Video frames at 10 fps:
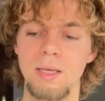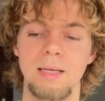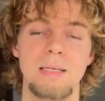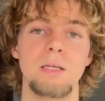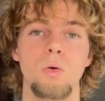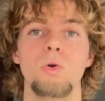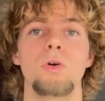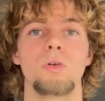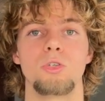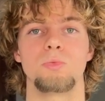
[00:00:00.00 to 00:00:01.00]
que
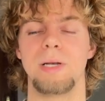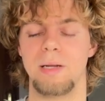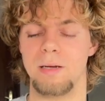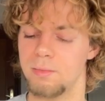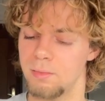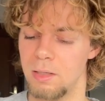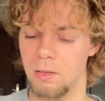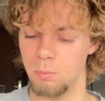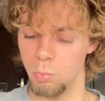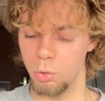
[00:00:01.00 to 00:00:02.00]
seguro que os van a
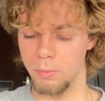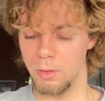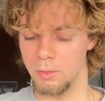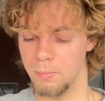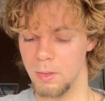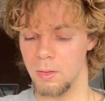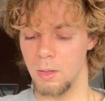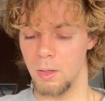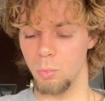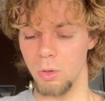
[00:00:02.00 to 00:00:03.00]
ir muy bien.
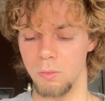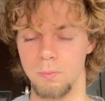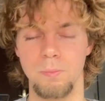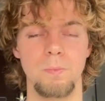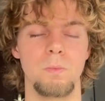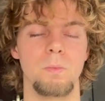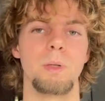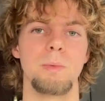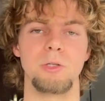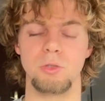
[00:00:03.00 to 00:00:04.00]
Bueno,
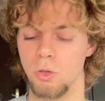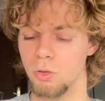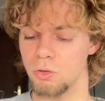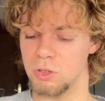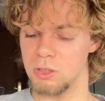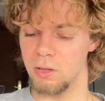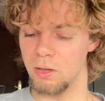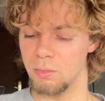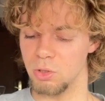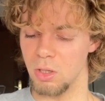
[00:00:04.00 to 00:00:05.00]
primero de todo nos
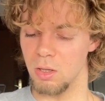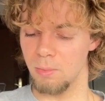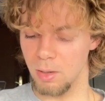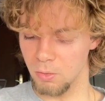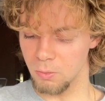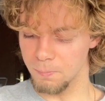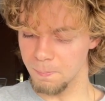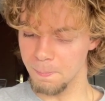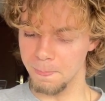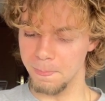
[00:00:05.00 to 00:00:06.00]
deslizaremos hacia abajo
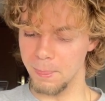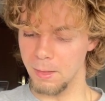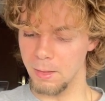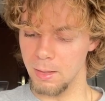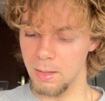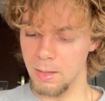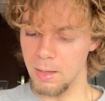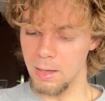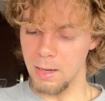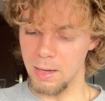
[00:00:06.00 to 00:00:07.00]

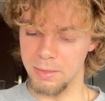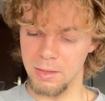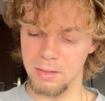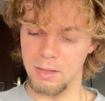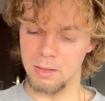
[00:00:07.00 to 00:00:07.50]
hacia